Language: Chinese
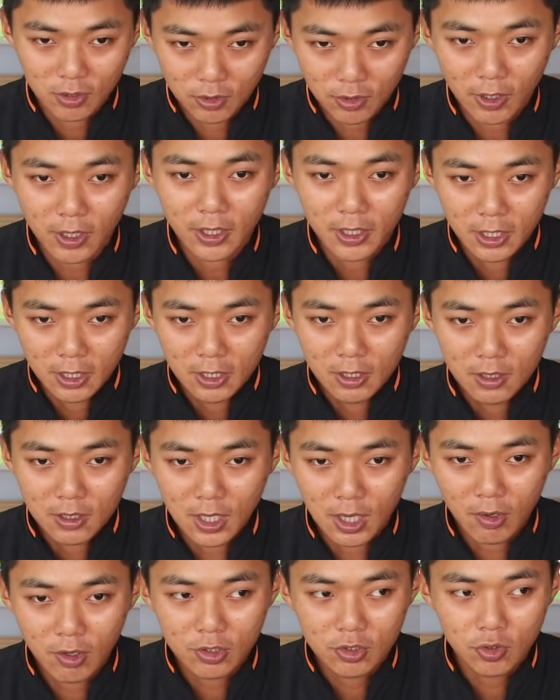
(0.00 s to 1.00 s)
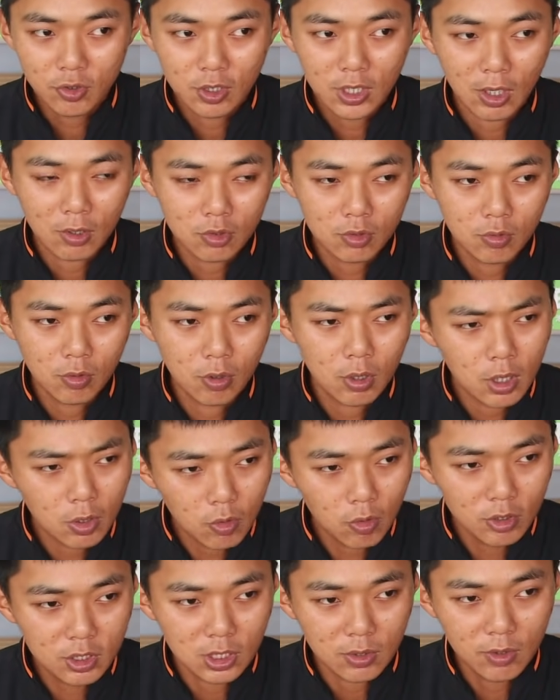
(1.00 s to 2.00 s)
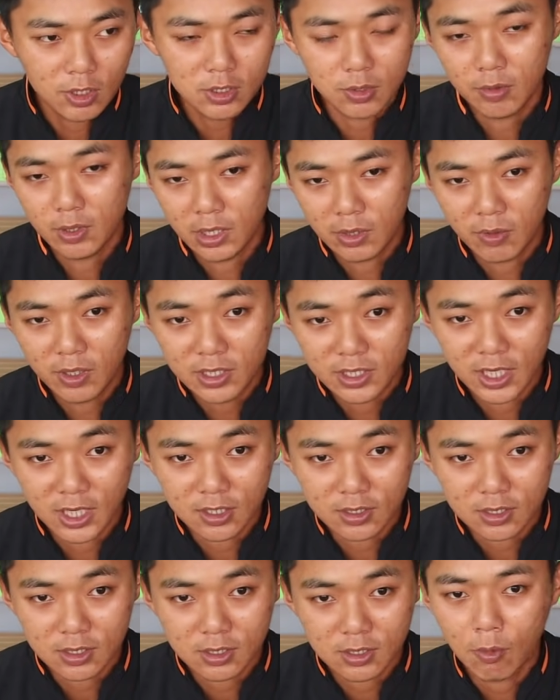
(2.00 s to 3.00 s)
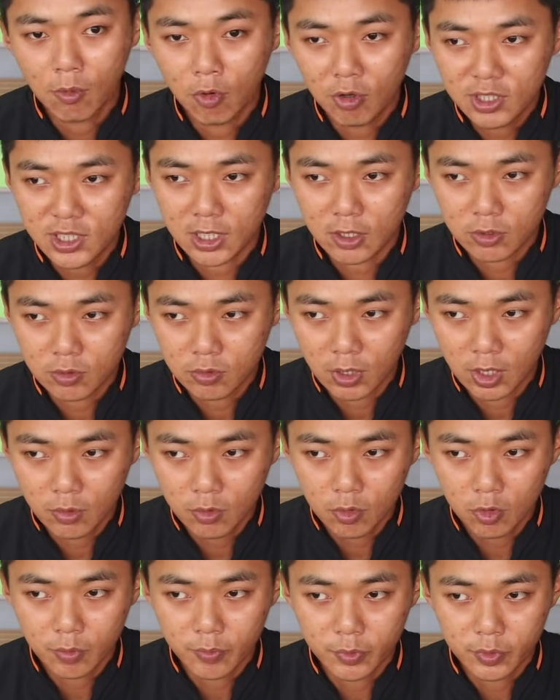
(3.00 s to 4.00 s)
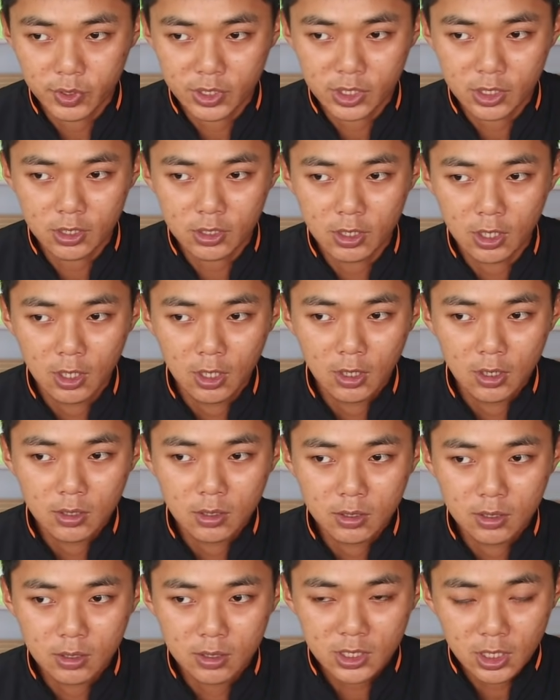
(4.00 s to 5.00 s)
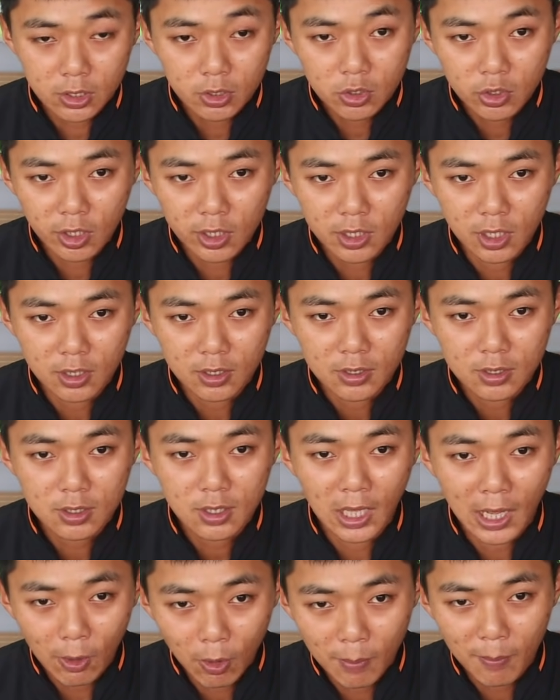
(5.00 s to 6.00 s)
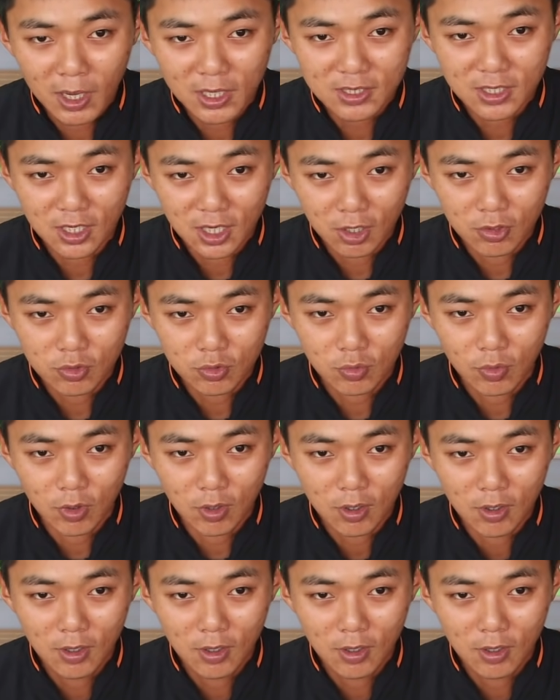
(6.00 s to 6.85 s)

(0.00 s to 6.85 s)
对，他会去告诉我那过程为什么你会这样子。我讲出来如果不是正确的，他会马上告诉我。